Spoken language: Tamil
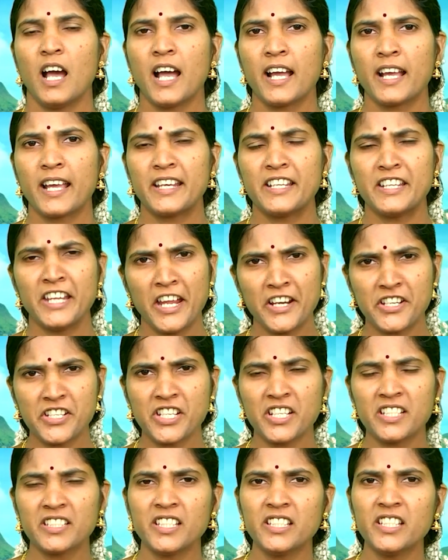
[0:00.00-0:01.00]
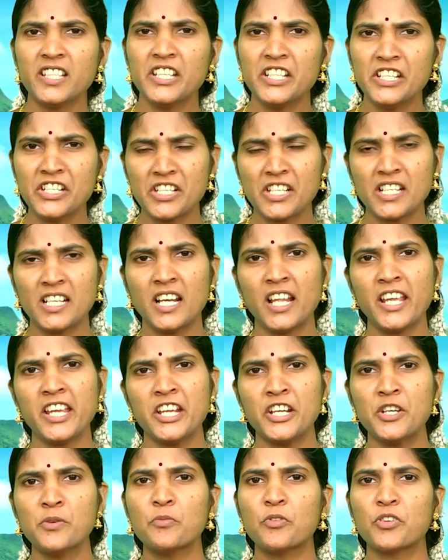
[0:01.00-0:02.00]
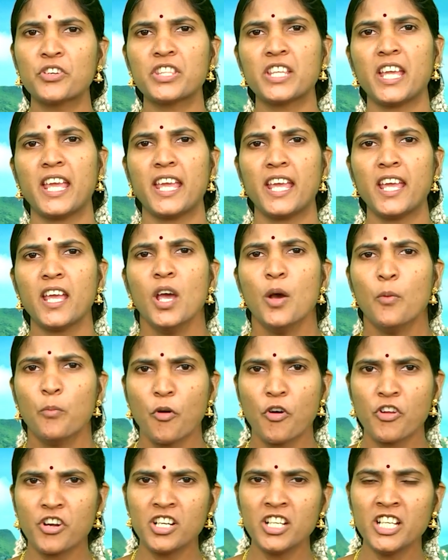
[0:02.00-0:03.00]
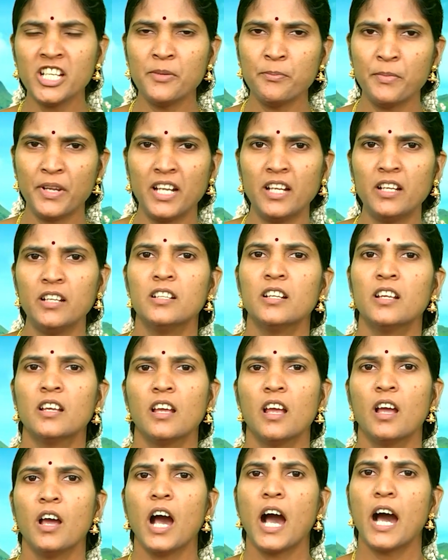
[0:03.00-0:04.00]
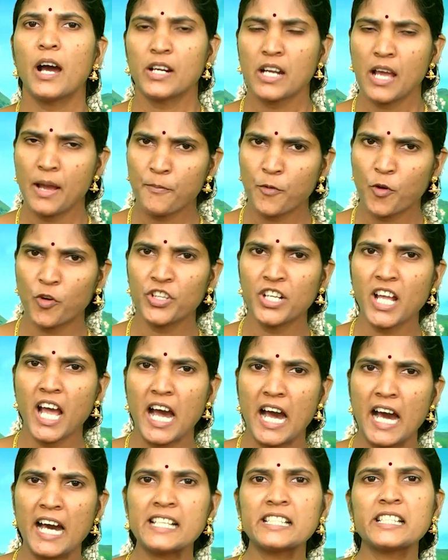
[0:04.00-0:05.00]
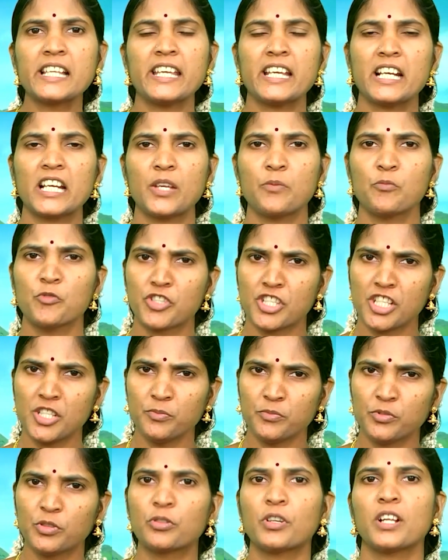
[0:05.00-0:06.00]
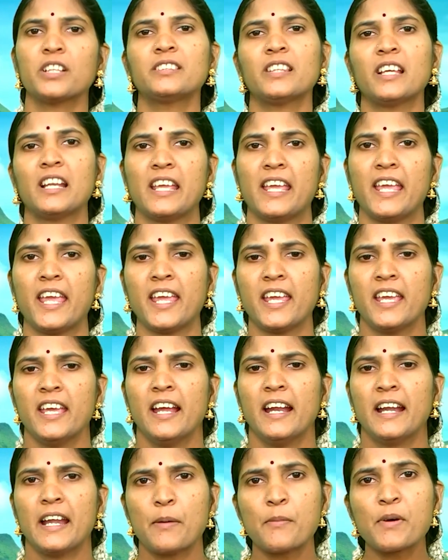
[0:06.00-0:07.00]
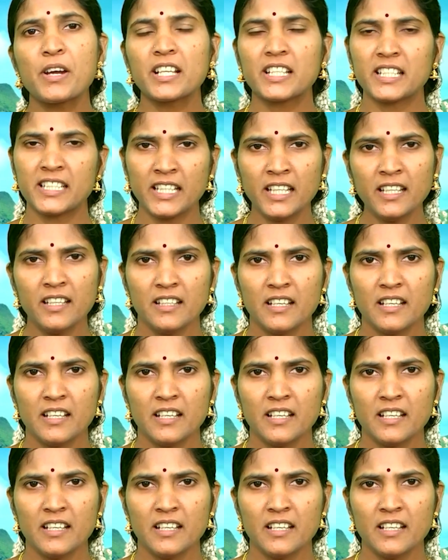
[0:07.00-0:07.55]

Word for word: ஆக நேற்று இருந்தது இன்று இல்லை எனும் பொழுதே பொருளின் மில் நாம் கொண்ட ஆசைகளை முற்றிலும் துரத்தலே நமக்கு